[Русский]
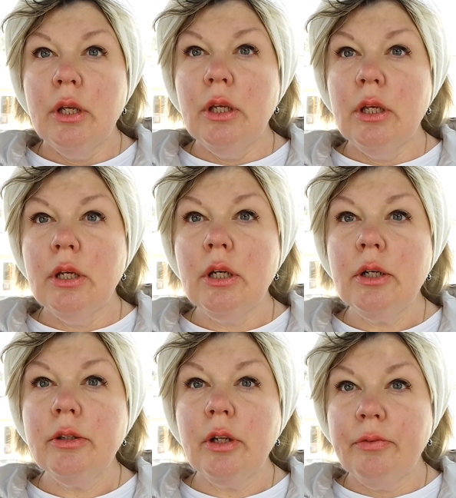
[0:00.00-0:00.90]

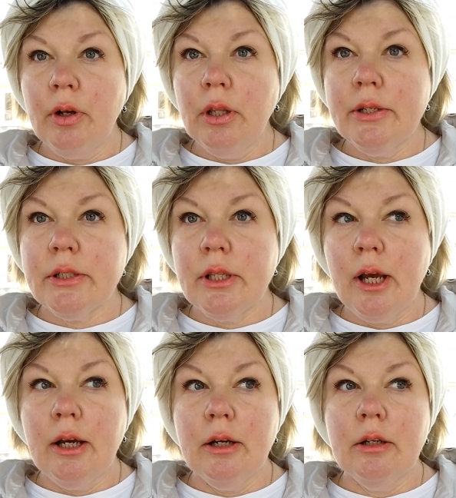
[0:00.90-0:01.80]
и нарвалась
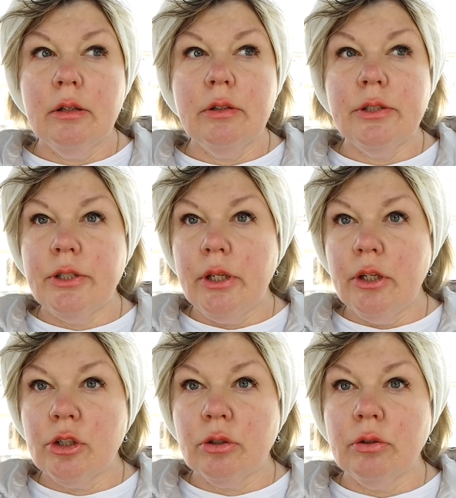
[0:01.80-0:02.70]
на
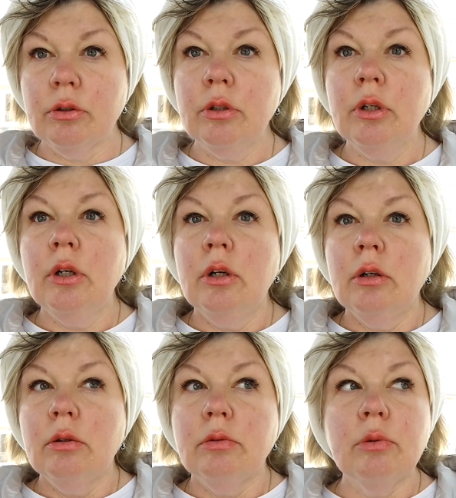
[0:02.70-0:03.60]
истеричку.
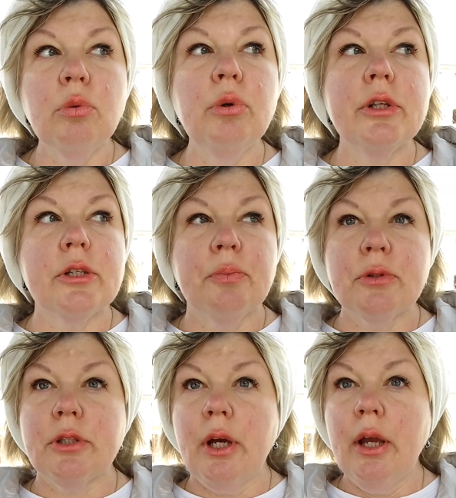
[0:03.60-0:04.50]
Улица
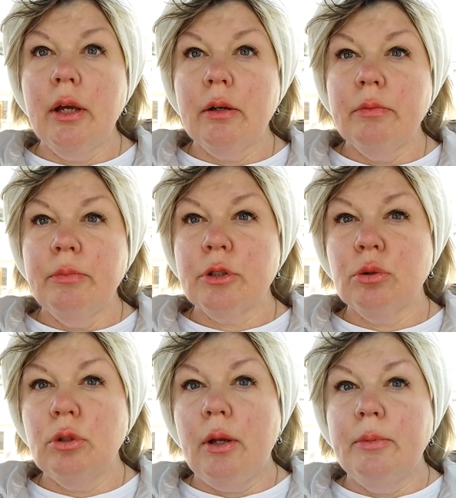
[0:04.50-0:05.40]
пустая,
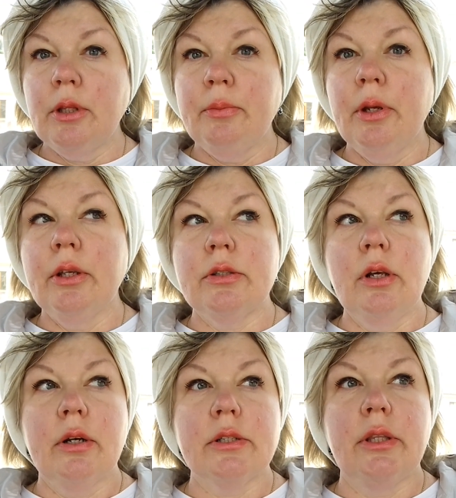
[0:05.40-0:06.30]
между нами там, я не
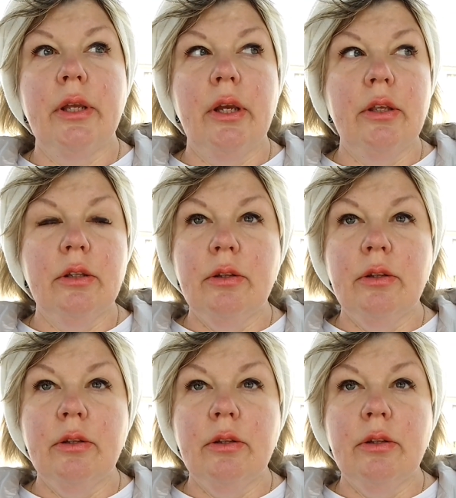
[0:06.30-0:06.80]
знаю, расстояние